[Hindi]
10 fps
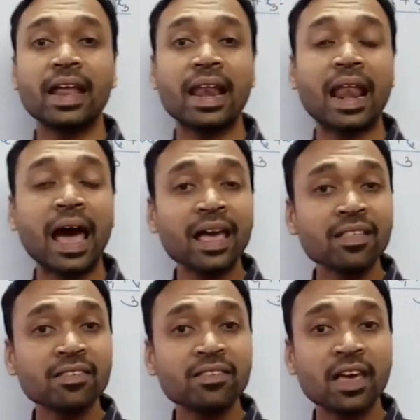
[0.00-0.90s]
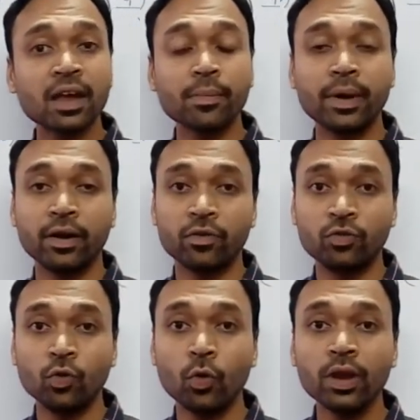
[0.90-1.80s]
ए लाइन सेगमेंट
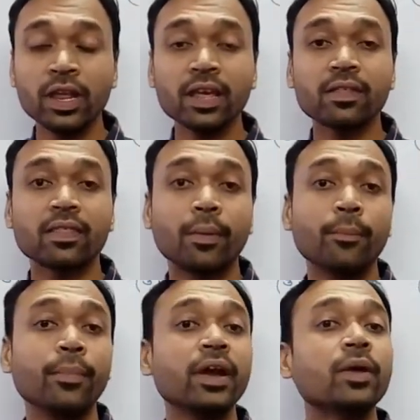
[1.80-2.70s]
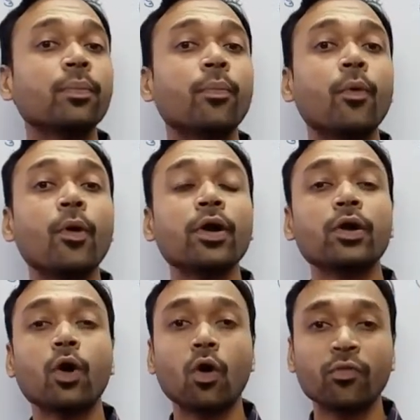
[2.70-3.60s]
ज्वाइनिंग द मिड
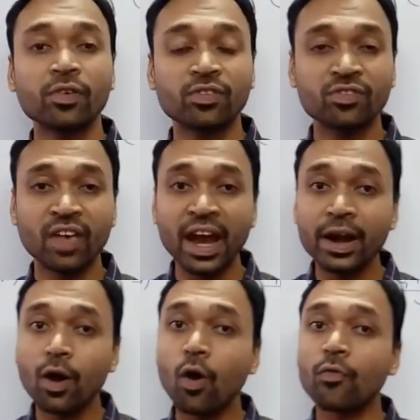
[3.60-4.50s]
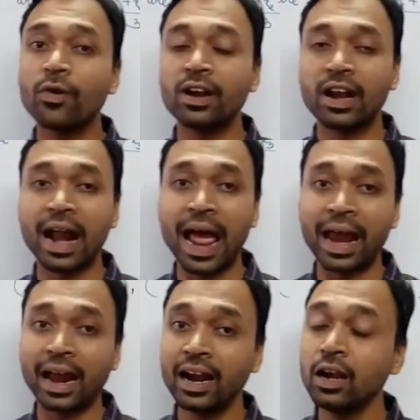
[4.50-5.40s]
पॉइंट ऑफ ए साइड ऑफ ए
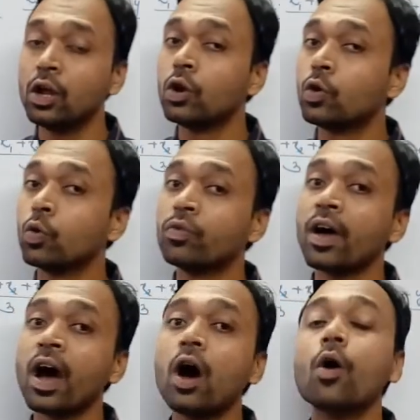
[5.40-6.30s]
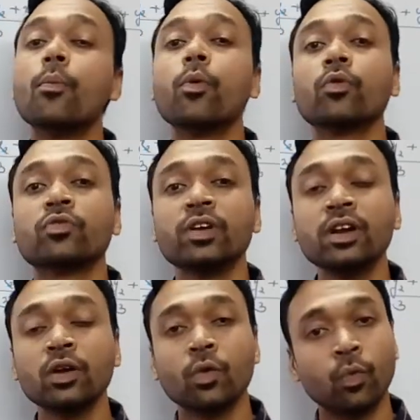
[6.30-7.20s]
ट्राइंगल टू द
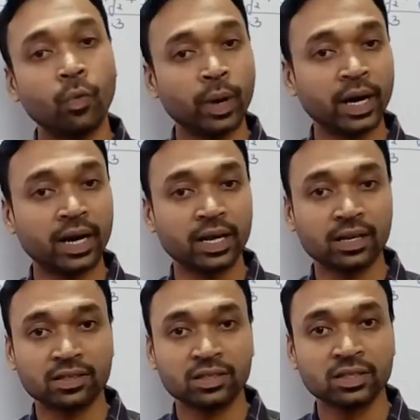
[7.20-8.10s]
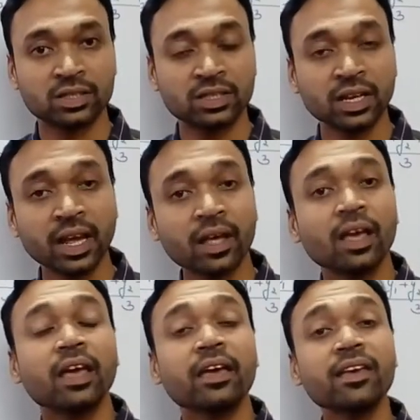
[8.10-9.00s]
ऑपोजिट वर्टेक्स ठीक है
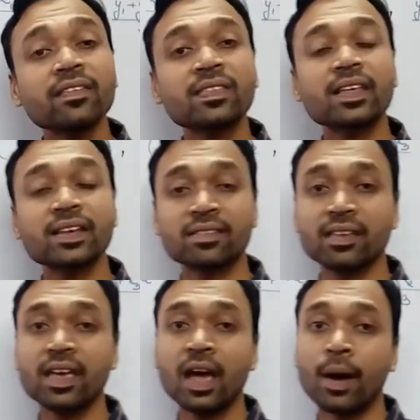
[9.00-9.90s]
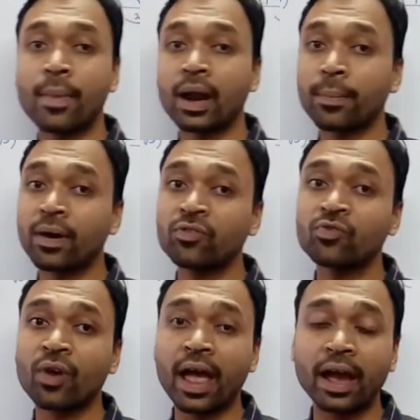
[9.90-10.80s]
इस तरह से हमारे पास
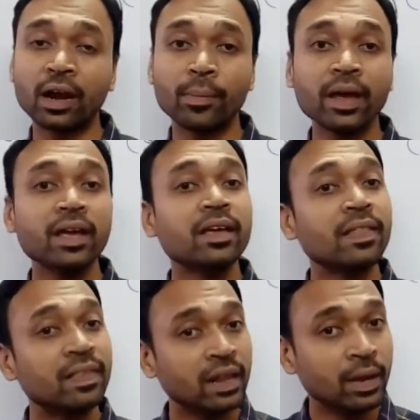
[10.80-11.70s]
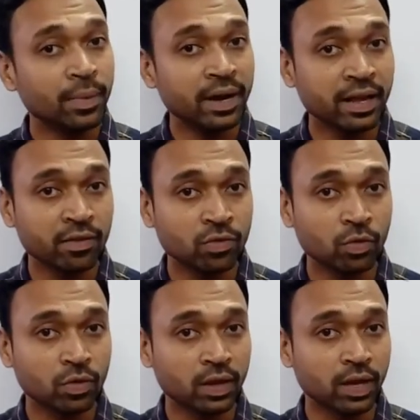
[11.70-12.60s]
ट्राइंगल में थ्री मीडियंस
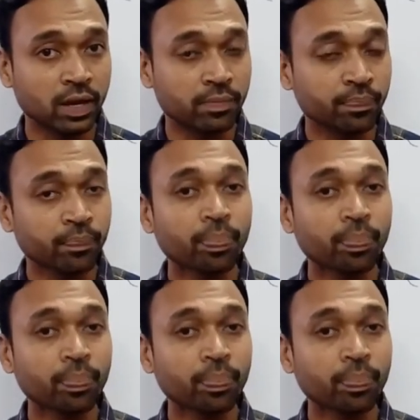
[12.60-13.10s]
होते हैं